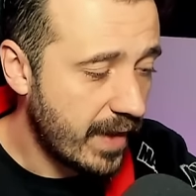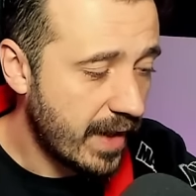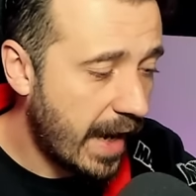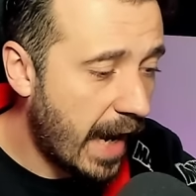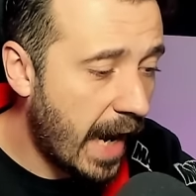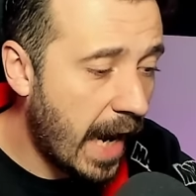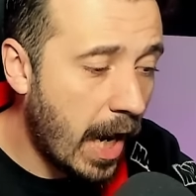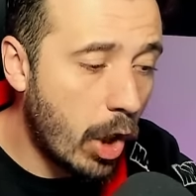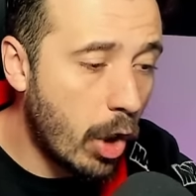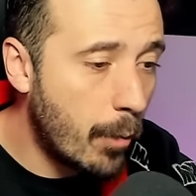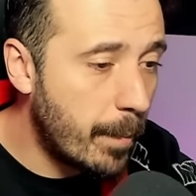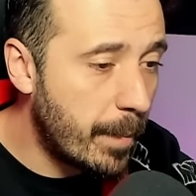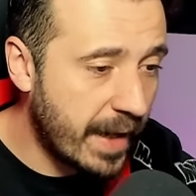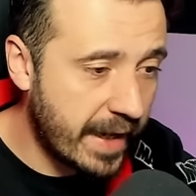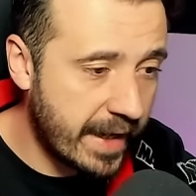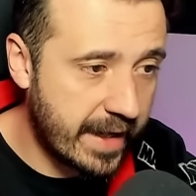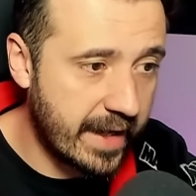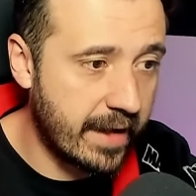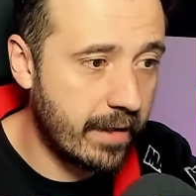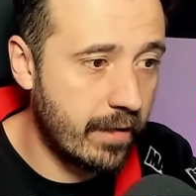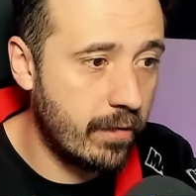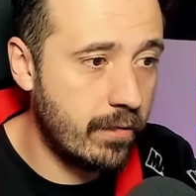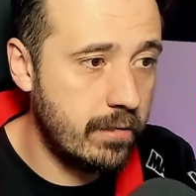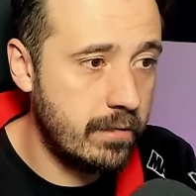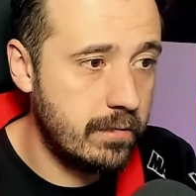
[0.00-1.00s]
ha
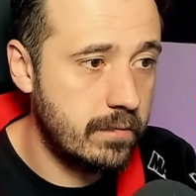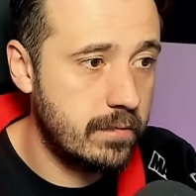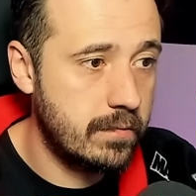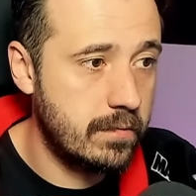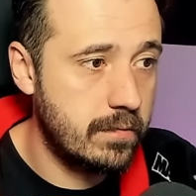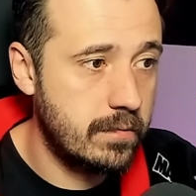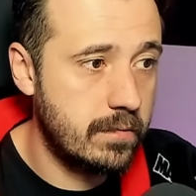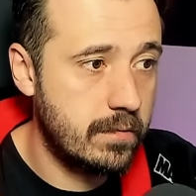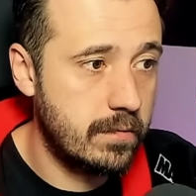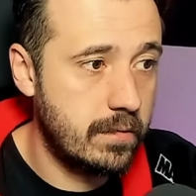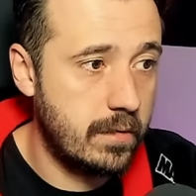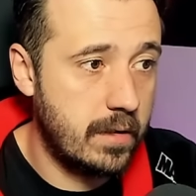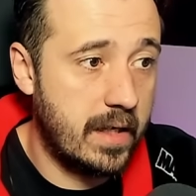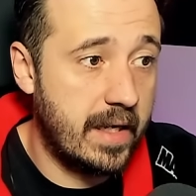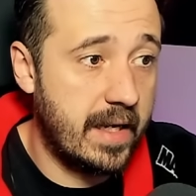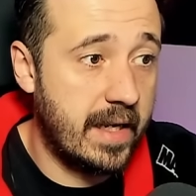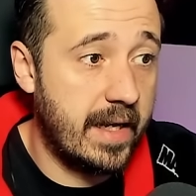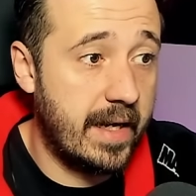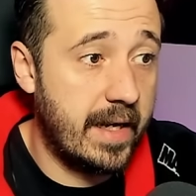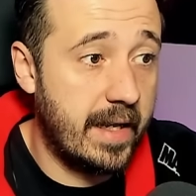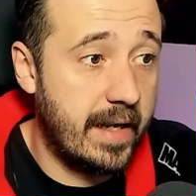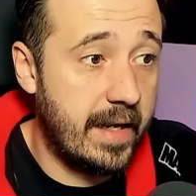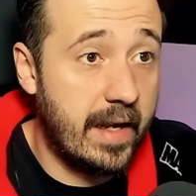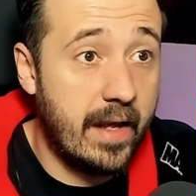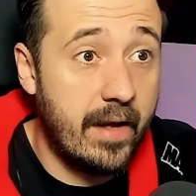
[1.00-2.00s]
opacado
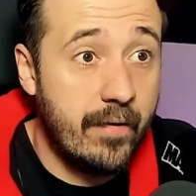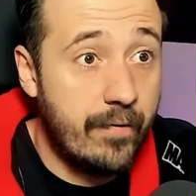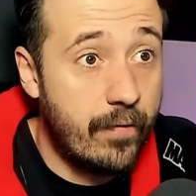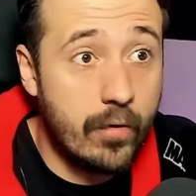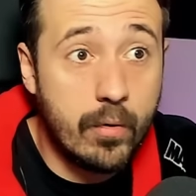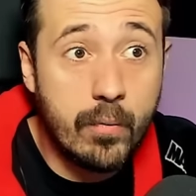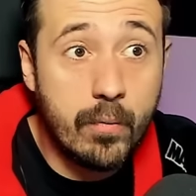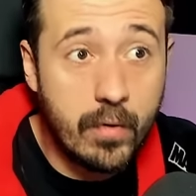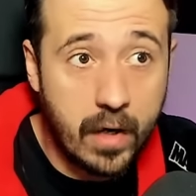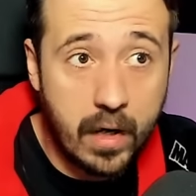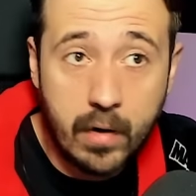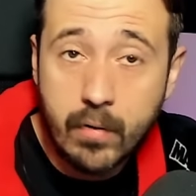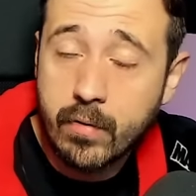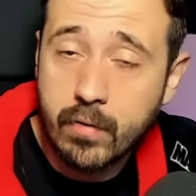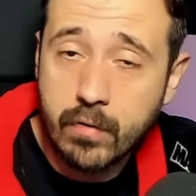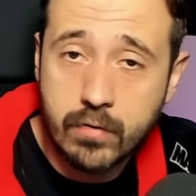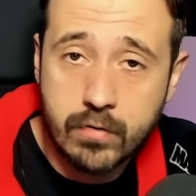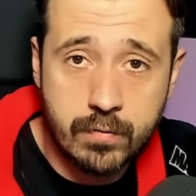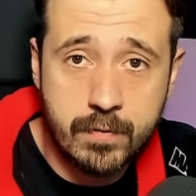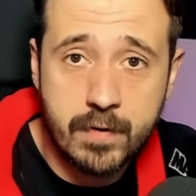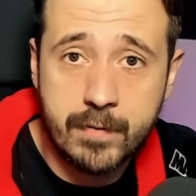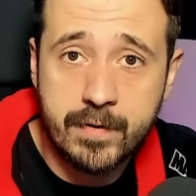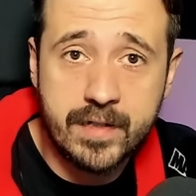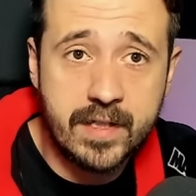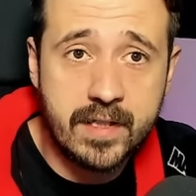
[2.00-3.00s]
la, la Fórmula 1
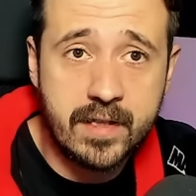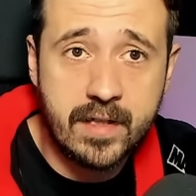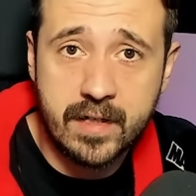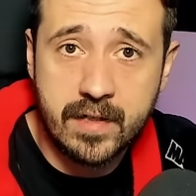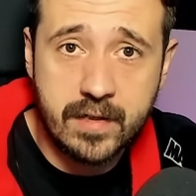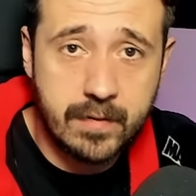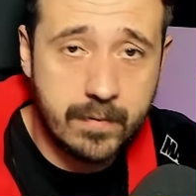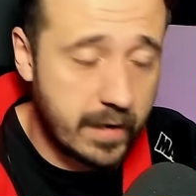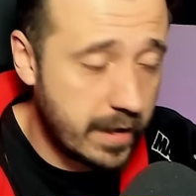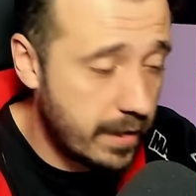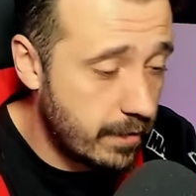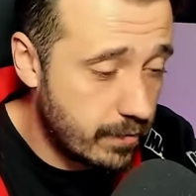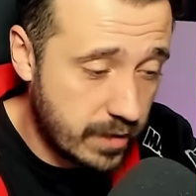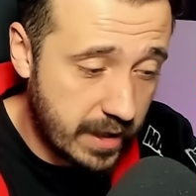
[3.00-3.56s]
2023, ¿vale?